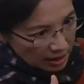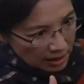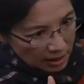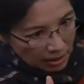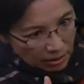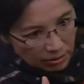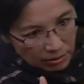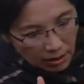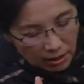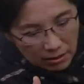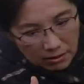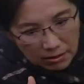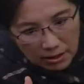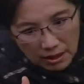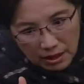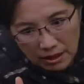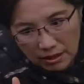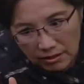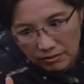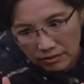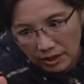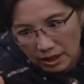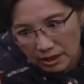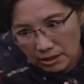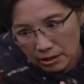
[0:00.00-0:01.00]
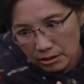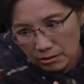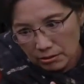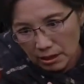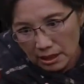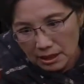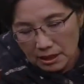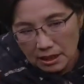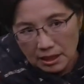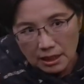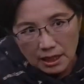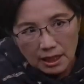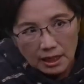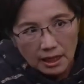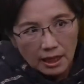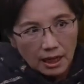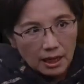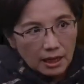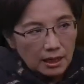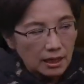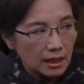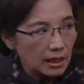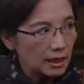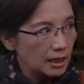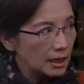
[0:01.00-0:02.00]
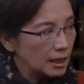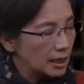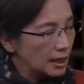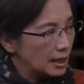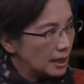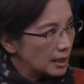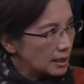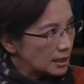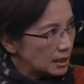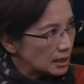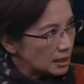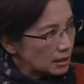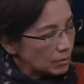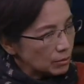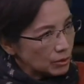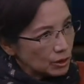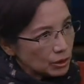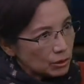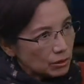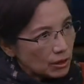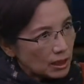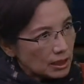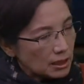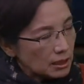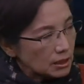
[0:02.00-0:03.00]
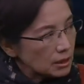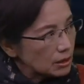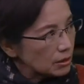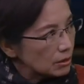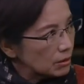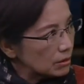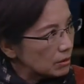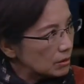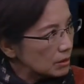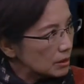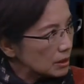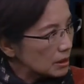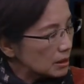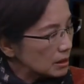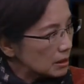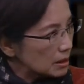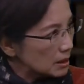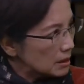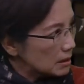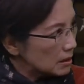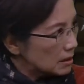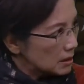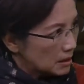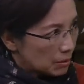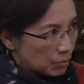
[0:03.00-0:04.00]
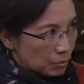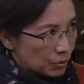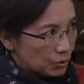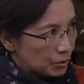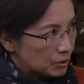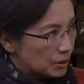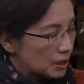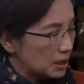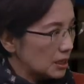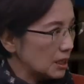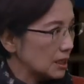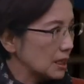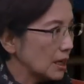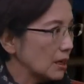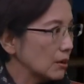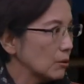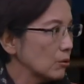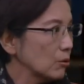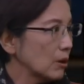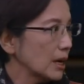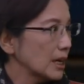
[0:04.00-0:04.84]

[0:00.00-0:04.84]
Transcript: 等你转过来，那房子转成那样了。对，你这么卷的时候。你不觉得它